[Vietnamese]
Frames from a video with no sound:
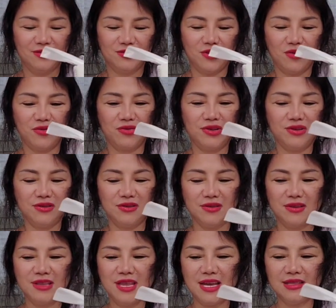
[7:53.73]
rồi
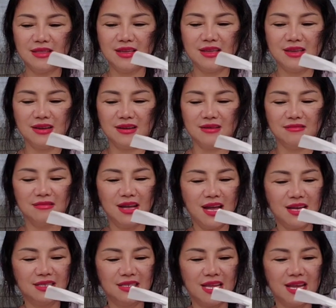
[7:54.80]
cái giá tiền
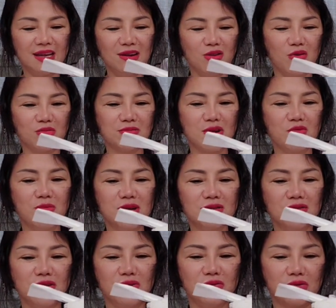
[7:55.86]
ai xé lột đâu mất
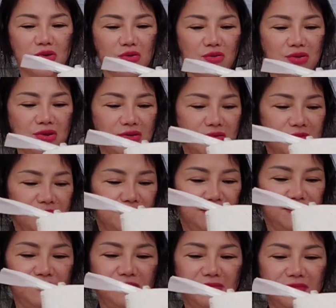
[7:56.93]
tiêu rồi
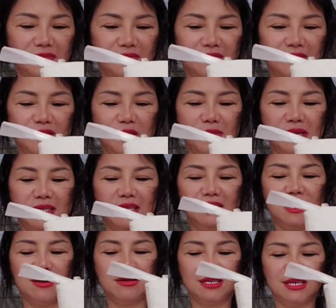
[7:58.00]
nhưng mà
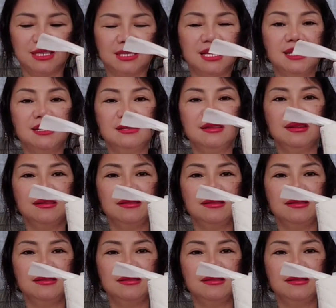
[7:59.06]
cc có receipt